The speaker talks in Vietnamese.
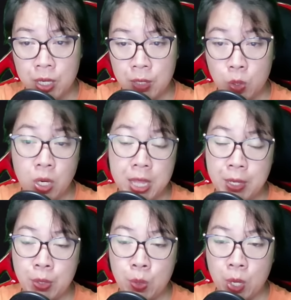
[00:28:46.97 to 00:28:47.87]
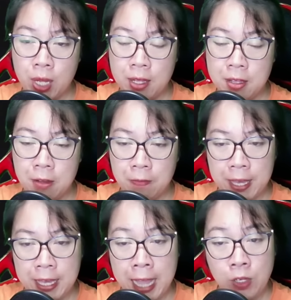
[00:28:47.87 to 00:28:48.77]
Tôi liền đùa,
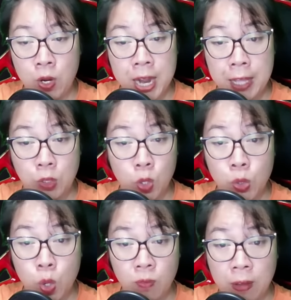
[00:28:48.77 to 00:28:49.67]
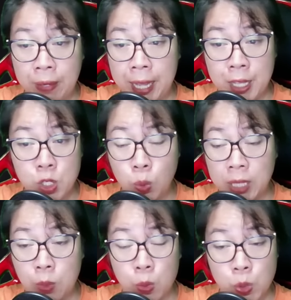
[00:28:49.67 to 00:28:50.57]
vậy anh có để tôi ngồi vào ghế chủ
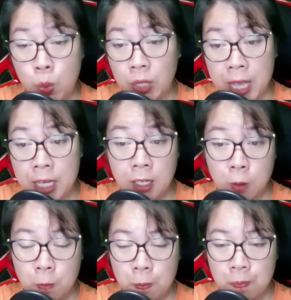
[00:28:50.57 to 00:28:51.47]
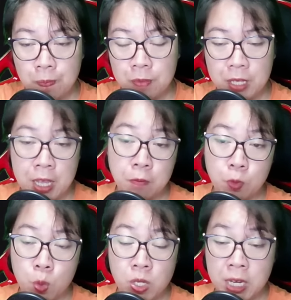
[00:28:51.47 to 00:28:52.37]
tịch của dụ thị không? Thiên
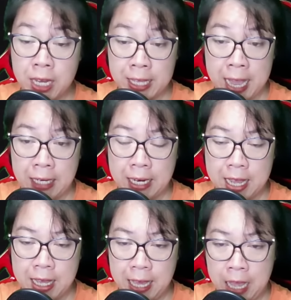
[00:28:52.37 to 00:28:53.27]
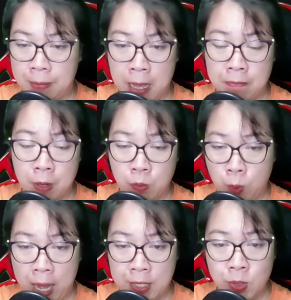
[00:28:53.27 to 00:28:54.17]
Vũ cười nhạt, em tham vọng
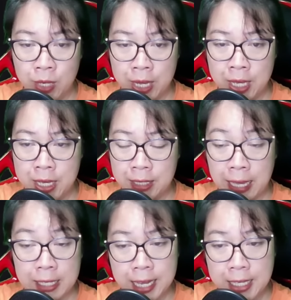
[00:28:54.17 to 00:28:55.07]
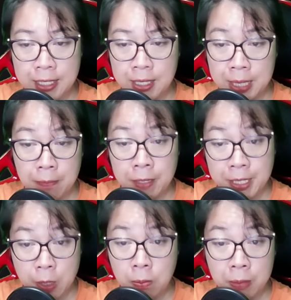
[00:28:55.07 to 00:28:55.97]
quá rồi đấy, cạnh tranh sự nghiệp với
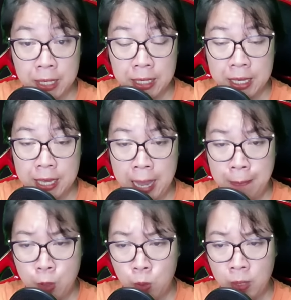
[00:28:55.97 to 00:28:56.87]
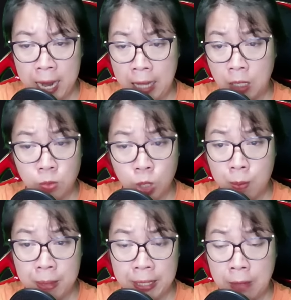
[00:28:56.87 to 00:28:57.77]
chồng mình, em đúng là không coi
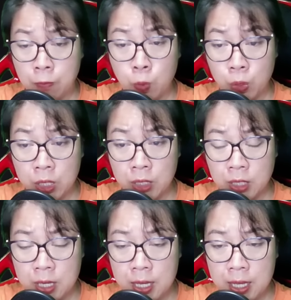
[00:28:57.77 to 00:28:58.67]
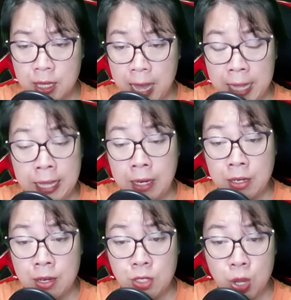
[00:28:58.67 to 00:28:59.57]
mình là phụ nữ. Anh ta
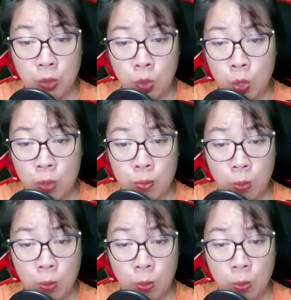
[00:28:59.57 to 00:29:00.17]
đưa cho tôi một